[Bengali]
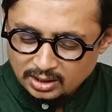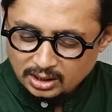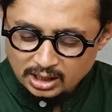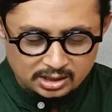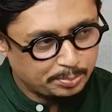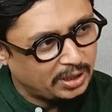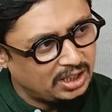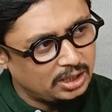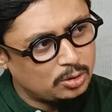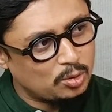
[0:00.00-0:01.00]
আর পেন্টিং
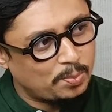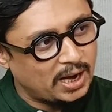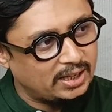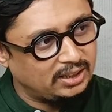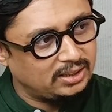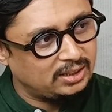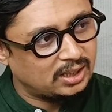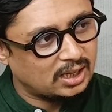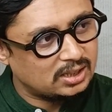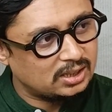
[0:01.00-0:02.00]
নিয়ে কোনো প্ল্যানিং
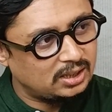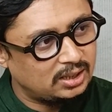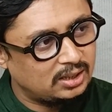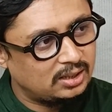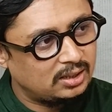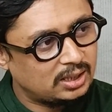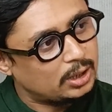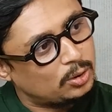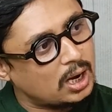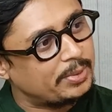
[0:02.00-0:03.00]
আছে কি নাকি
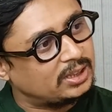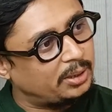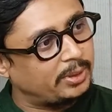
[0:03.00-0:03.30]
ওটা আবার থেমে